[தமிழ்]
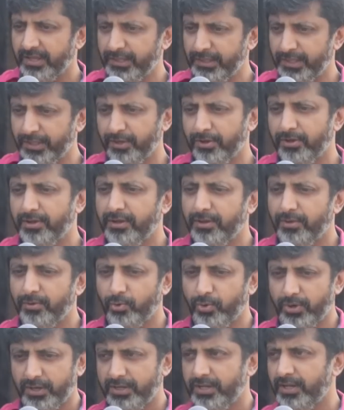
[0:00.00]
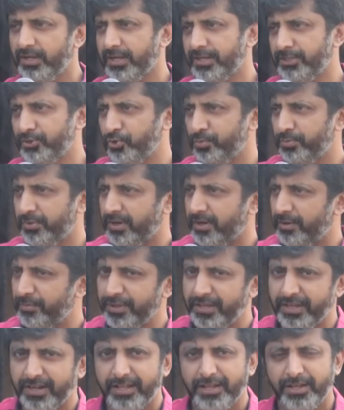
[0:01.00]
இந்த ஒர்க்கர் கன்சியூமர்
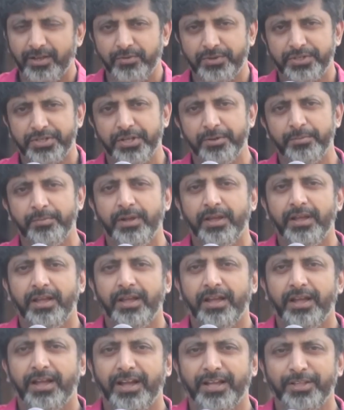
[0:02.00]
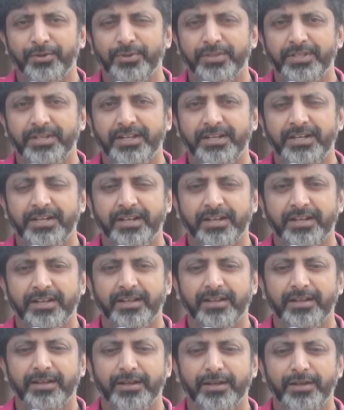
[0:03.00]
அப்படிங்கிற விஷயம் அது வந்து
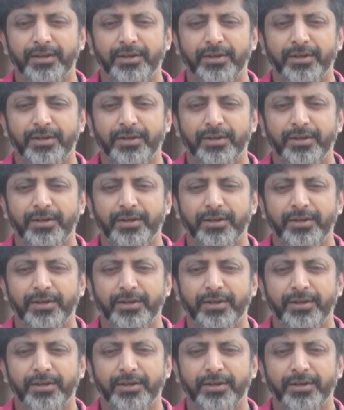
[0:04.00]
என்னென்னாக்கா